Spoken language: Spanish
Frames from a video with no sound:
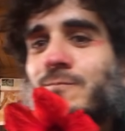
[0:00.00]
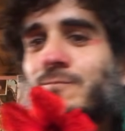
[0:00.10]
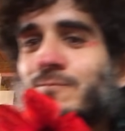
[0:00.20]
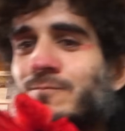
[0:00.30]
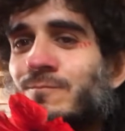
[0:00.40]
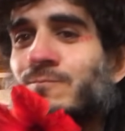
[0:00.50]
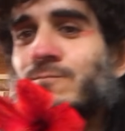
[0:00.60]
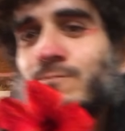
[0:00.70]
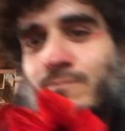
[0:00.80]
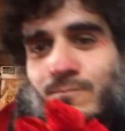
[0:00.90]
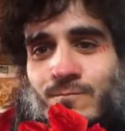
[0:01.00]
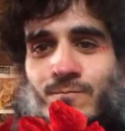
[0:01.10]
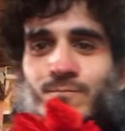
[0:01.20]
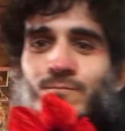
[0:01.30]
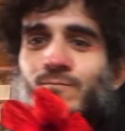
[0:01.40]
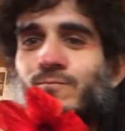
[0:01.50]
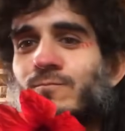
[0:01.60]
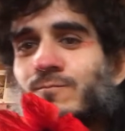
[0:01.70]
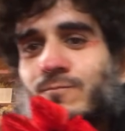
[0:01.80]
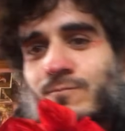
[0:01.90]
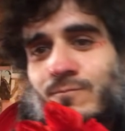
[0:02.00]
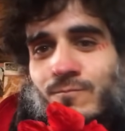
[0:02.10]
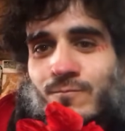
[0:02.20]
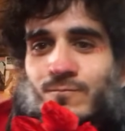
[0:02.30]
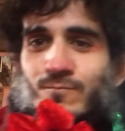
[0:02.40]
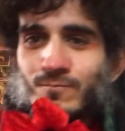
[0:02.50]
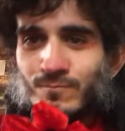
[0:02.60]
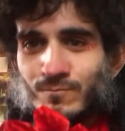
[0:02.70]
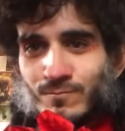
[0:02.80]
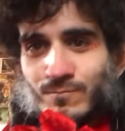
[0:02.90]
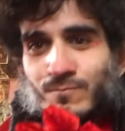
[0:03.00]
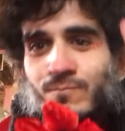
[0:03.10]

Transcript: qué lindo, qué lindo que es estar contento,